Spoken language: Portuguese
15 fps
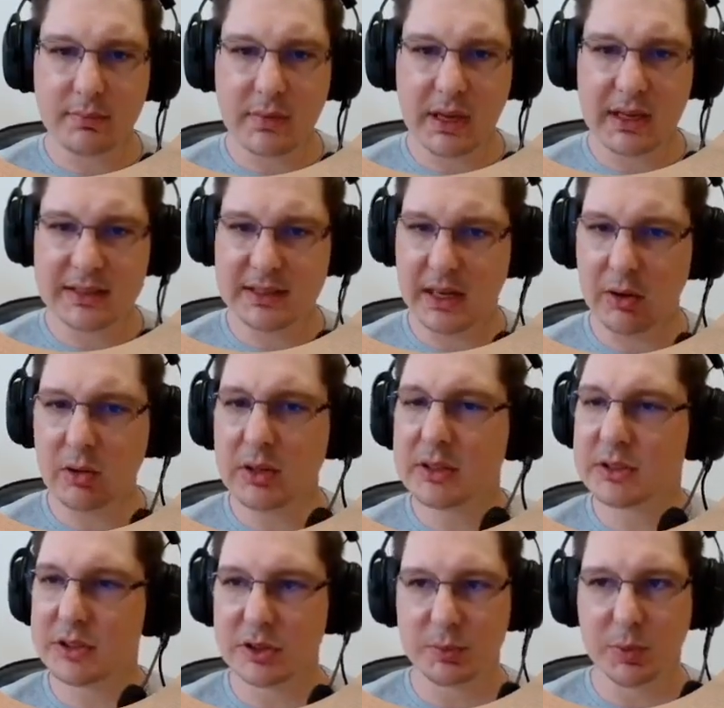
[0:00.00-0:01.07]
as
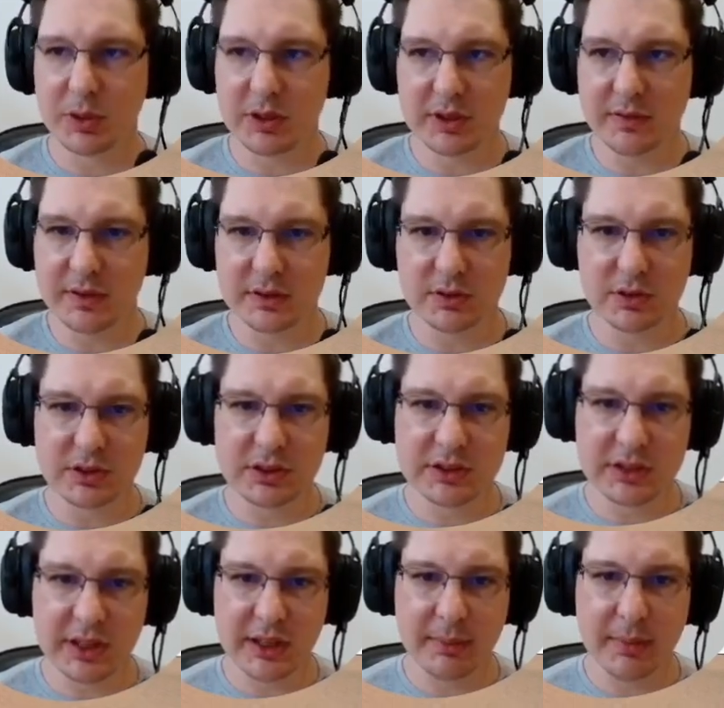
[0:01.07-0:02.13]
aulas disponíveis no
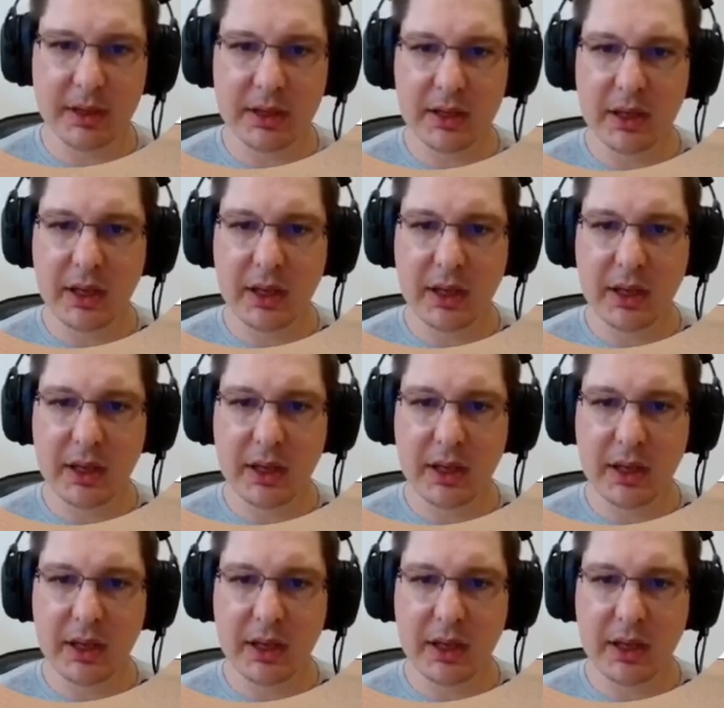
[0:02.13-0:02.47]
sistema